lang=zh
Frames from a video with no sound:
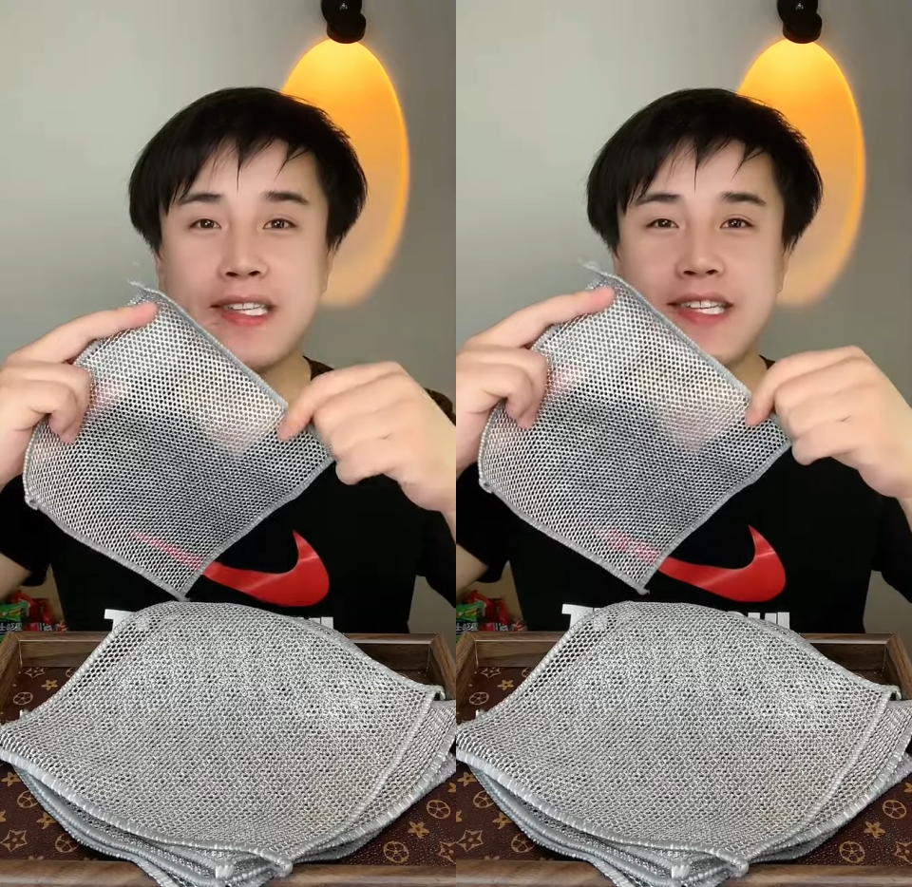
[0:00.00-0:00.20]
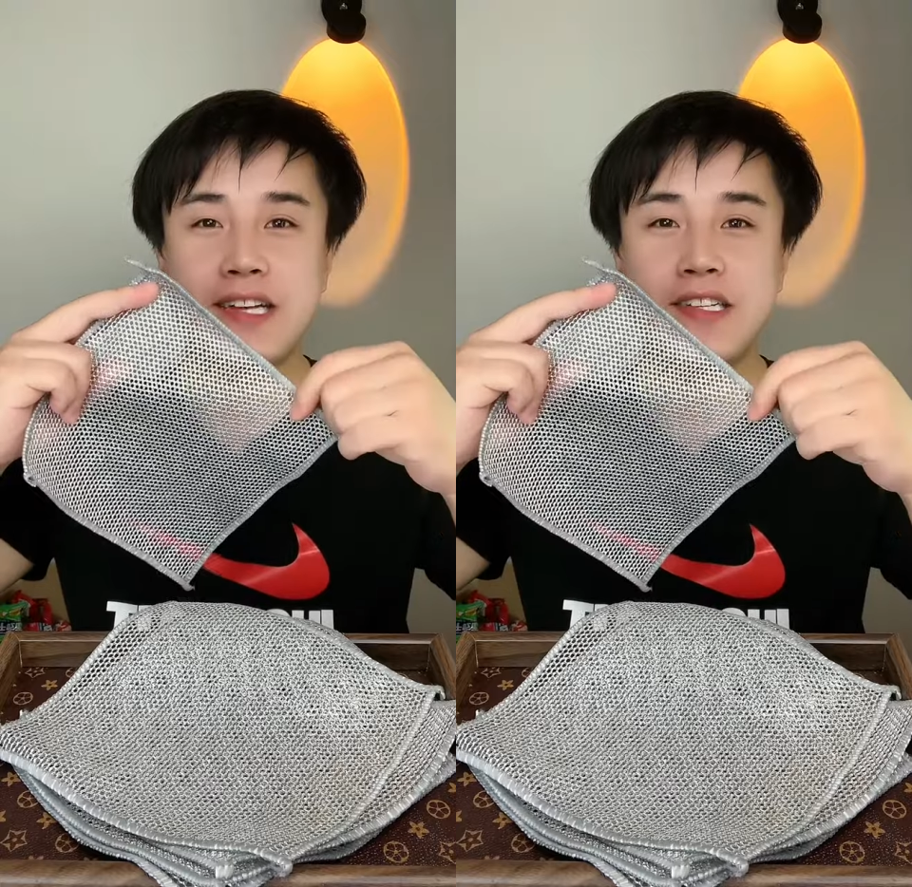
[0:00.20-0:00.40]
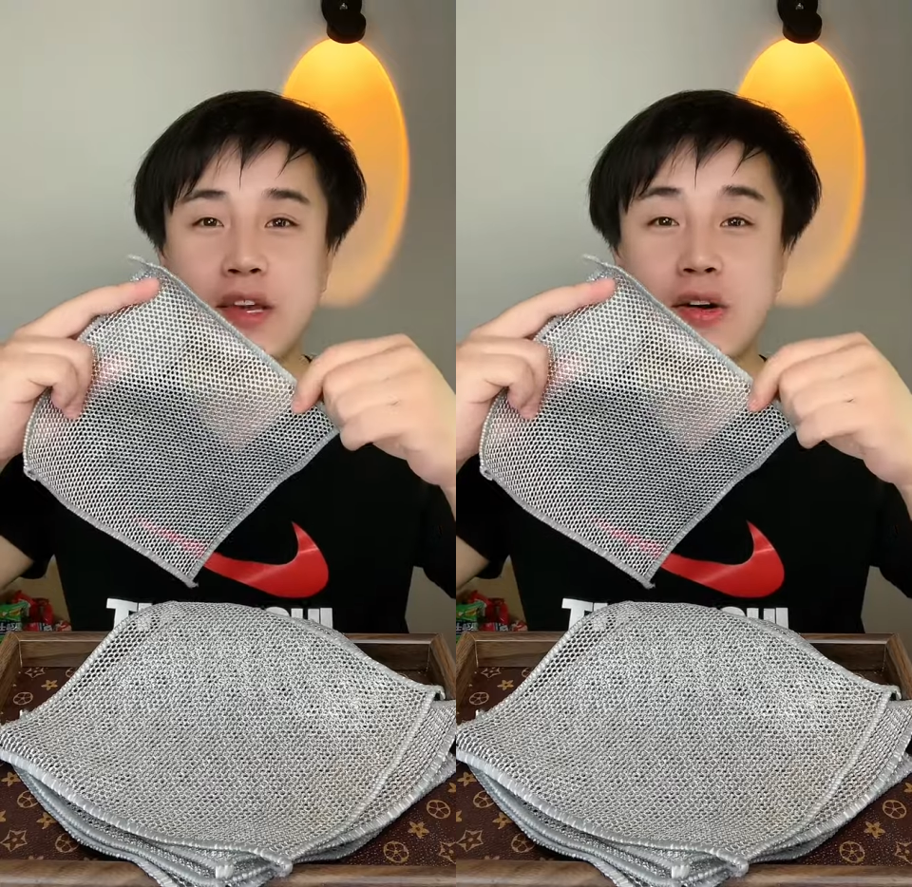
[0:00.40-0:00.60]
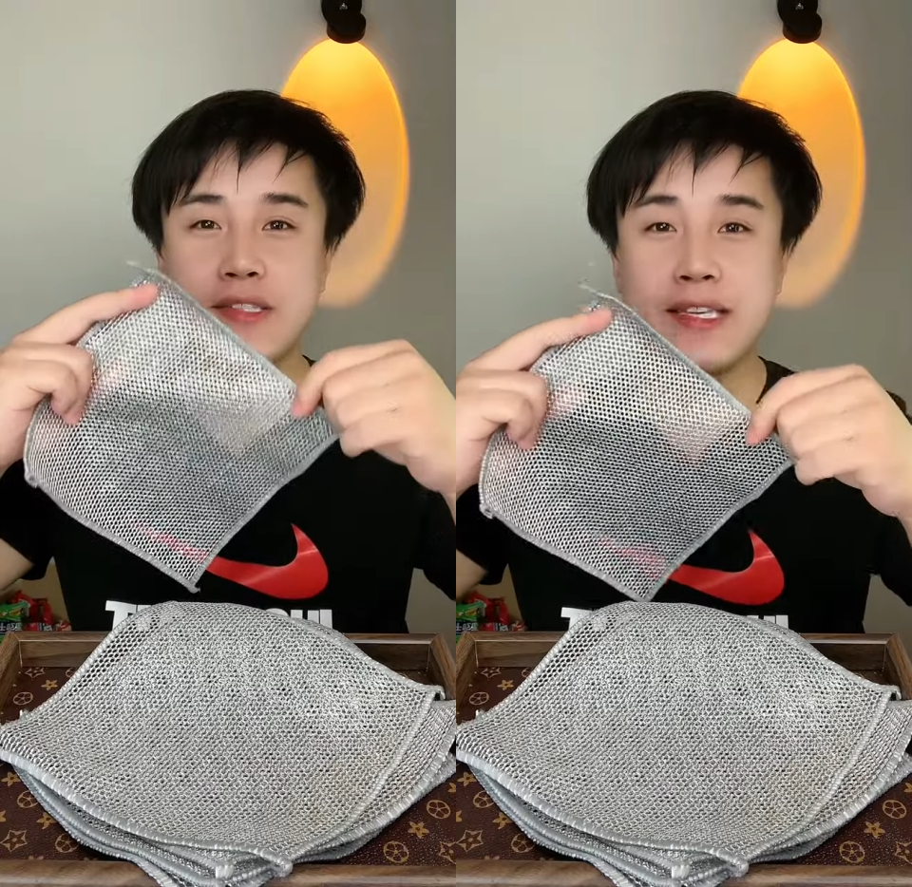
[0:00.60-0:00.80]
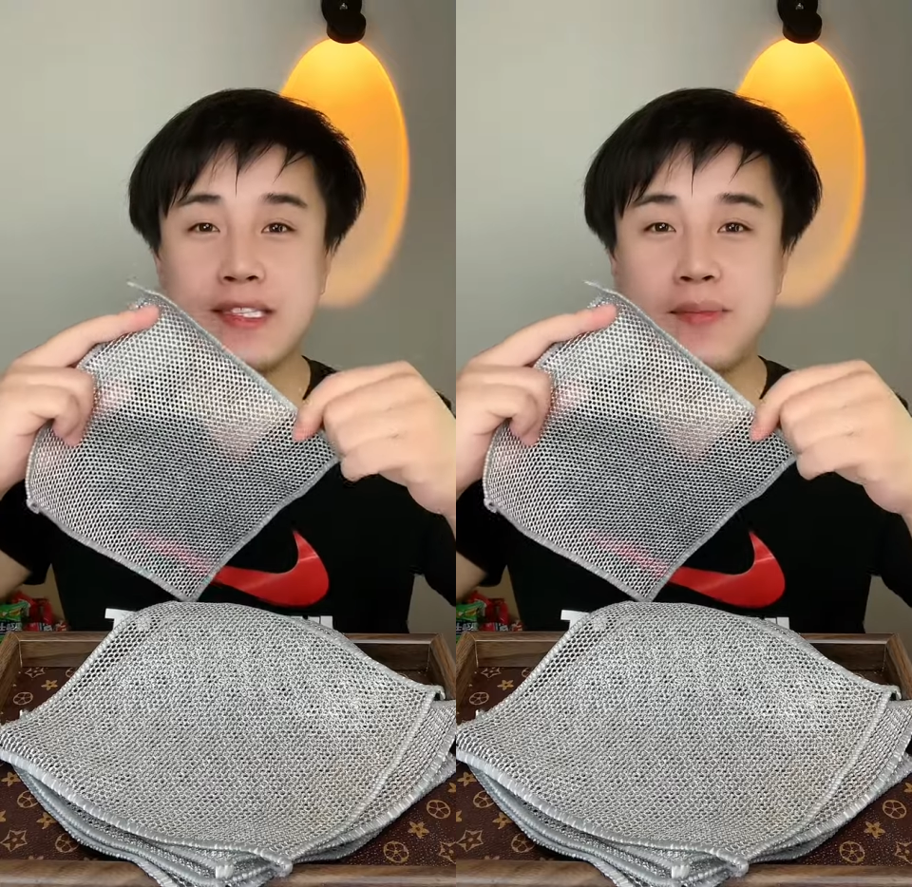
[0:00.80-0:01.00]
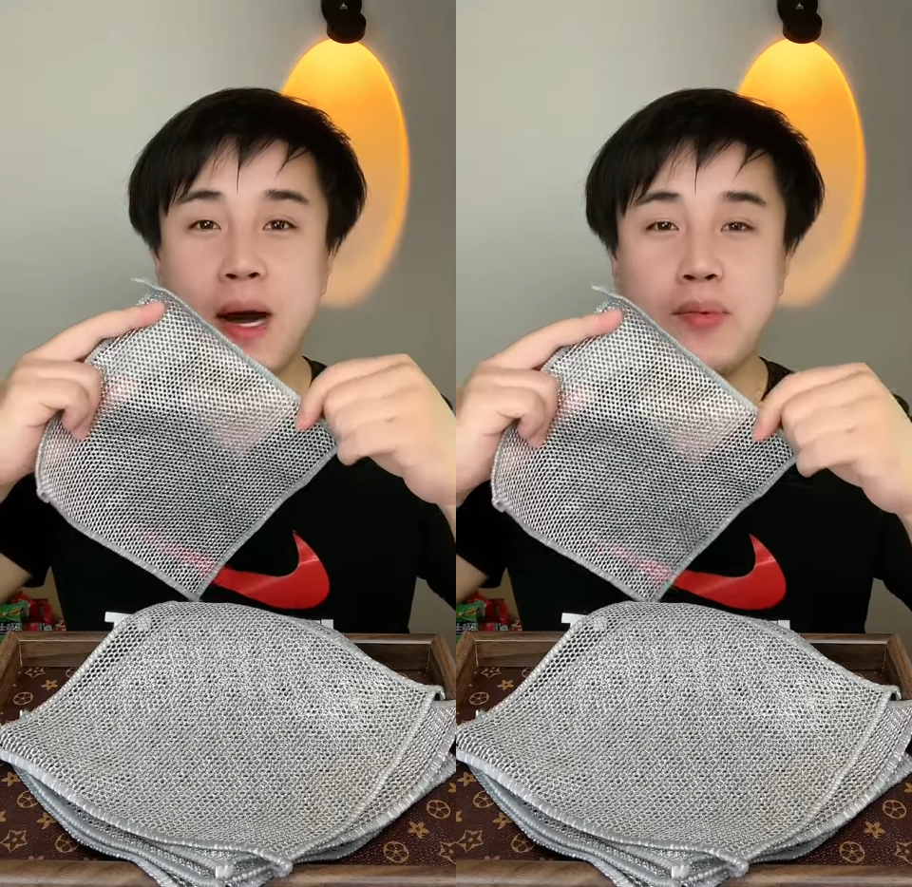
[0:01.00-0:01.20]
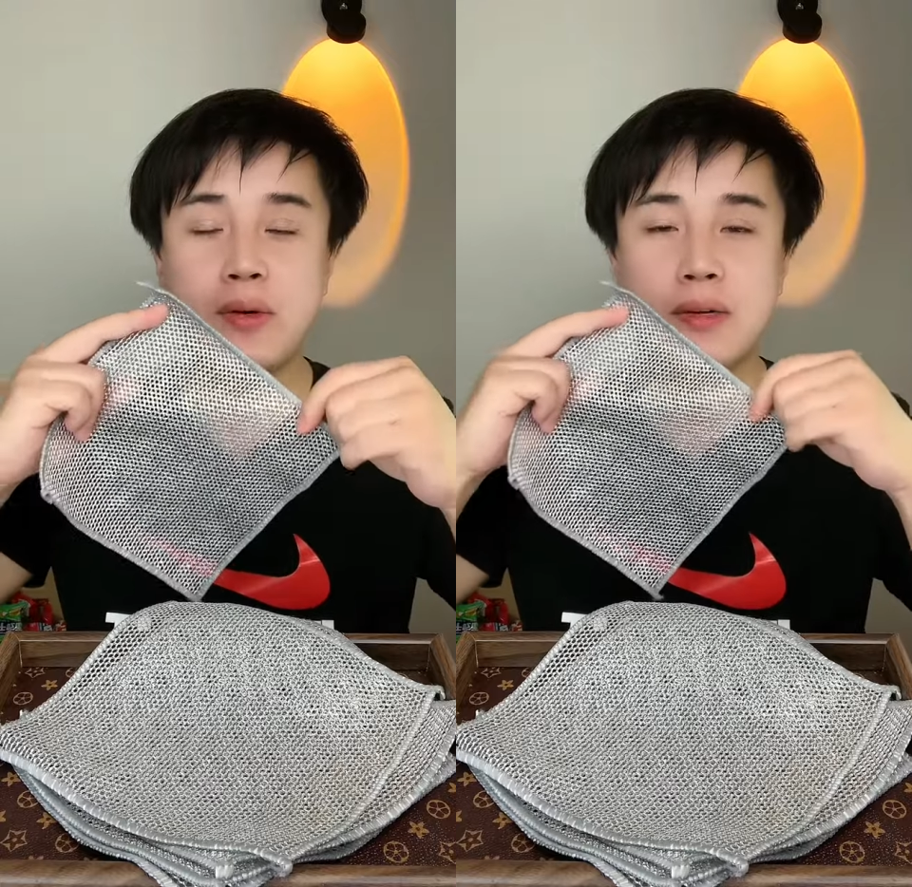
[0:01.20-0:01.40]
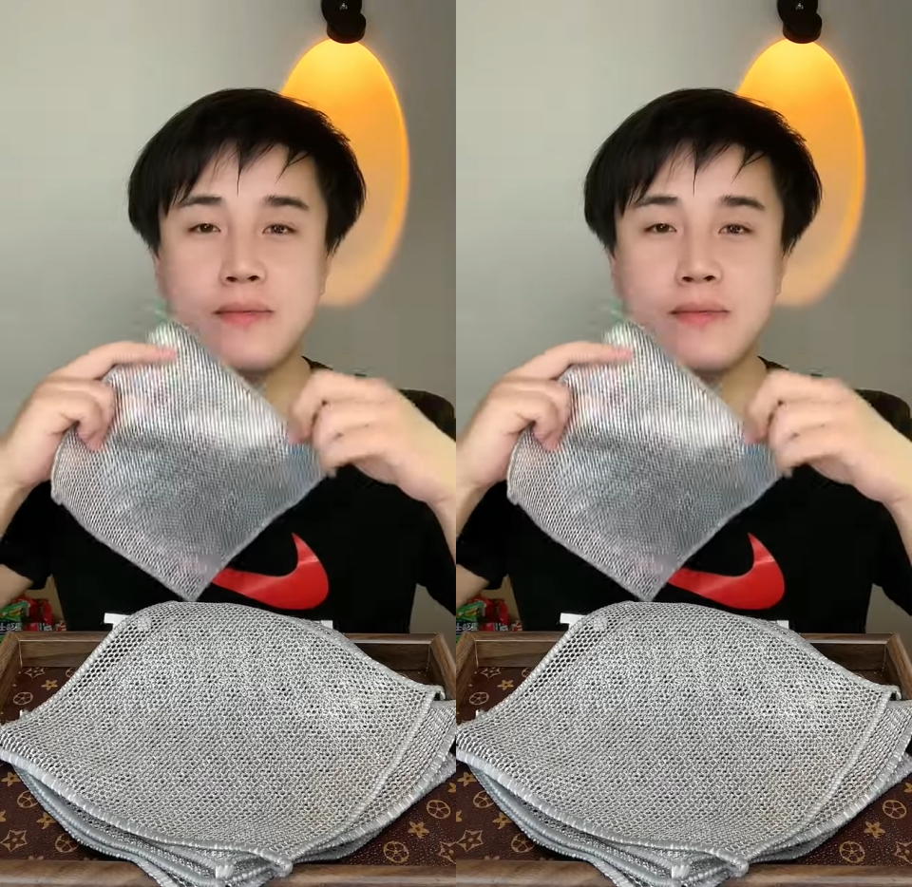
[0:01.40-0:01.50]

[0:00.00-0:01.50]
三十条银色抹布。